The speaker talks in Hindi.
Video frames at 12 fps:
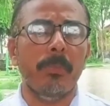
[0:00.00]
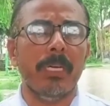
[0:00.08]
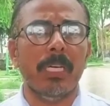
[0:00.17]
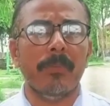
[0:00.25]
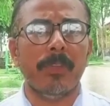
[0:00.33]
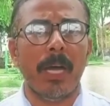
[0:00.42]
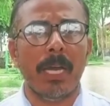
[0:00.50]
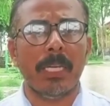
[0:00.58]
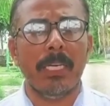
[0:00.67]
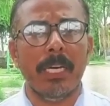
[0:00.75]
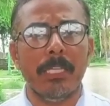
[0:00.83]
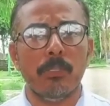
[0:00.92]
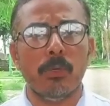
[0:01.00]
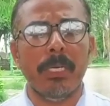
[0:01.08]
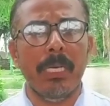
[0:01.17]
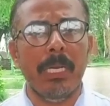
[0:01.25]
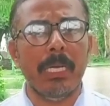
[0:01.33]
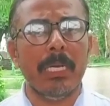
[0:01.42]
को भी गिरफ्तार किया है जो
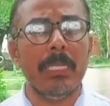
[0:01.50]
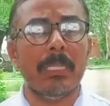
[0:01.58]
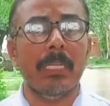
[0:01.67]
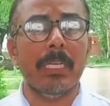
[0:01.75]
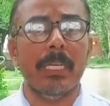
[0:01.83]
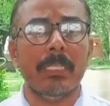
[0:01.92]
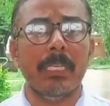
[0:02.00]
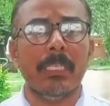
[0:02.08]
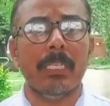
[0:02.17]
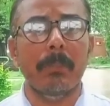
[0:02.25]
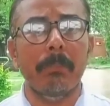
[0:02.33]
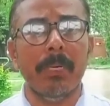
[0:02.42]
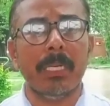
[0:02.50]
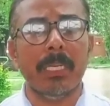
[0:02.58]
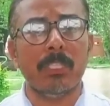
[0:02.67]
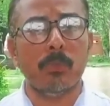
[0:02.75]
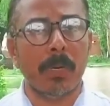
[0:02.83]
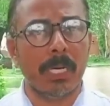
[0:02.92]
कि इलीगल तरीके से टिम्बर
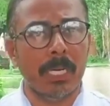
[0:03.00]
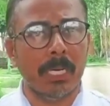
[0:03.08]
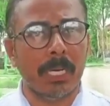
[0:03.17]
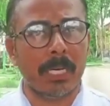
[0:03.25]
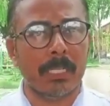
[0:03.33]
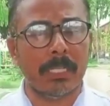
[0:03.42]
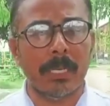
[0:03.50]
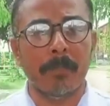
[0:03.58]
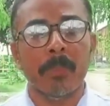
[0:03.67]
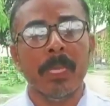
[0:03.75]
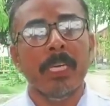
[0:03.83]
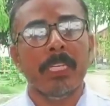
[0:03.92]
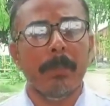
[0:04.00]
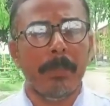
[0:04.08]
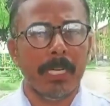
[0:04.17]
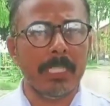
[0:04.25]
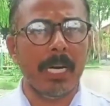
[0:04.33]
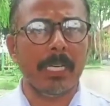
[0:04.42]
की स्मगलिंग कर रहे थे ये
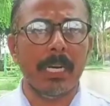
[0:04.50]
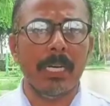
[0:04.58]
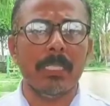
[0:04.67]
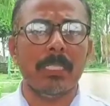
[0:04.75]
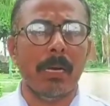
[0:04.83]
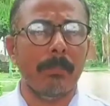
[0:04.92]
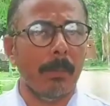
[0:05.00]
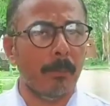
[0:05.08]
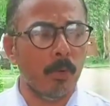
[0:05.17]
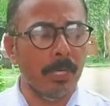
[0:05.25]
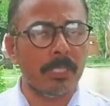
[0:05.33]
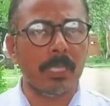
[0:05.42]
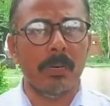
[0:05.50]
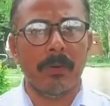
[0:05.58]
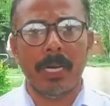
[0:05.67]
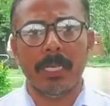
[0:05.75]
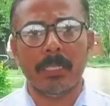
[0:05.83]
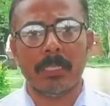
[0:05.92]
बड़ी जानकारी सांबा पुलिस के
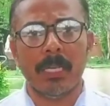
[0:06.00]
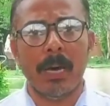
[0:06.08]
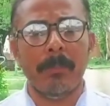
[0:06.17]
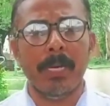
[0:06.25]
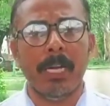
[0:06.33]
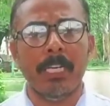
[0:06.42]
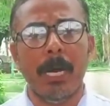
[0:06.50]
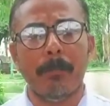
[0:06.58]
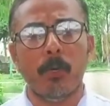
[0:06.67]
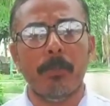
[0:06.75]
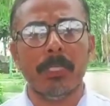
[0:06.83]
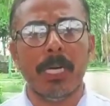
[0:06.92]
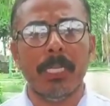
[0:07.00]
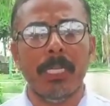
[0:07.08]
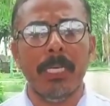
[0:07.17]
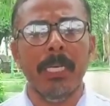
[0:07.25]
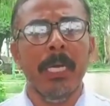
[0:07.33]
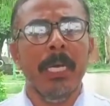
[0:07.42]
हवाले से सामने आ रही है आपको बता
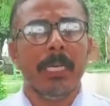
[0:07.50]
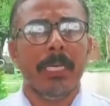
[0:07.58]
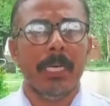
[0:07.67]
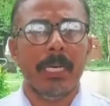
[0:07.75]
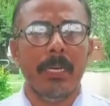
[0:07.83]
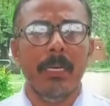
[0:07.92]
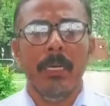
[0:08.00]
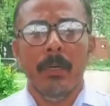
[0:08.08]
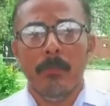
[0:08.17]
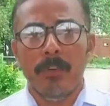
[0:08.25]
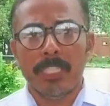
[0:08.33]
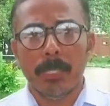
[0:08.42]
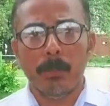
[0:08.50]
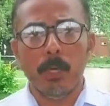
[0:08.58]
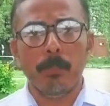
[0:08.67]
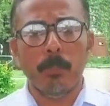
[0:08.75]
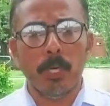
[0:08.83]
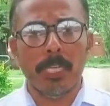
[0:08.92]
दें कि अगर
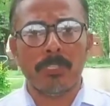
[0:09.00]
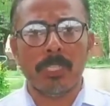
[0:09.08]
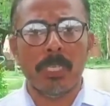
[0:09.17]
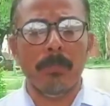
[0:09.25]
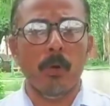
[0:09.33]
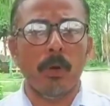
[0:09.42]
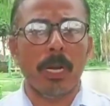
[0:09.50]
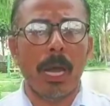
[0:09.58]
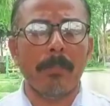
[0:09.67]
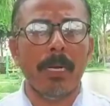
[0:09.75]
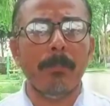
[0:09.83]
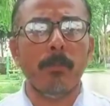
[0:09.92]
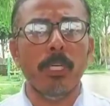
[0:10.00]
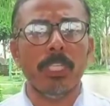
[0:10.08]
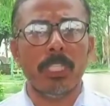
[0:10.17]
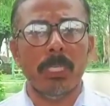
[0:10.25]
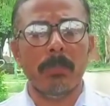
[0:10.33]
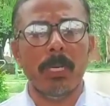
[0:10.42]
विजयपुर पुलिस टीम और रामगढ़
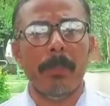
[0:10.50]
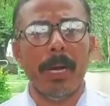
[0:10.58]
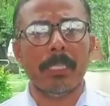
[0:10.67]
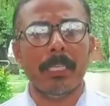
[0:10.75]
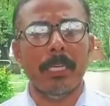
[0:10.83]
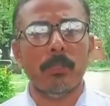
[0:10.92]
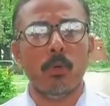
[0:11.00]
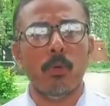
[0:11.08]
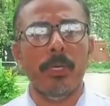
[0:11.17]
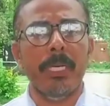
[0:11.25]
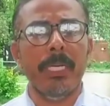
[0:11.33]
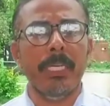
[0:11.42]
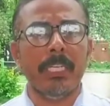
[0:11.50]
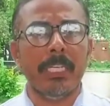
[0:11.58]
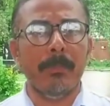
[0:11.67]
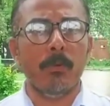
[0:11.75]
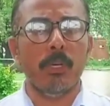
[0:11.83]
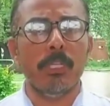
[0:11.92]
पुलिस टीम की बात करें तो इन
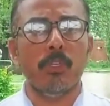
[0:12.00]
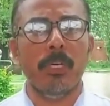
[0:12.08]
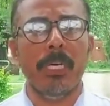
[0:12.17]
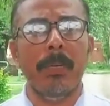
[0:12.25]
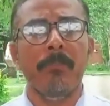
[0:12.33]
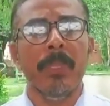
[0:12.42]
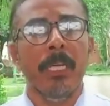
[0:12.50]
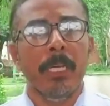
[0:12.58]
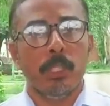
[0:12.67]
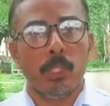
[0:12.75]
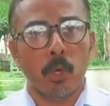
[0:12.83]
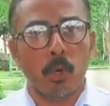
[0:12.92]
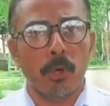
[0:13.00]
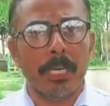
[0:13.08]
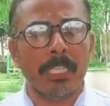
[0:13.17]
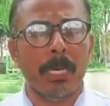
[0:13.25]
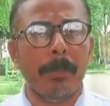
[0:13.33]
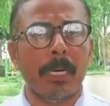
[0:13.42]
टीमों ने जो है चोरों
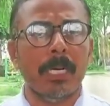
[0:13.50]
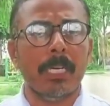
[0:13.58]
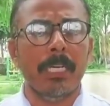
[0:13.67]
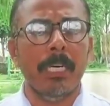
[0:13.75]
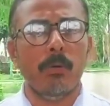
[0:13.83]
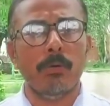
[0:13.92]
की धरपकड़ की है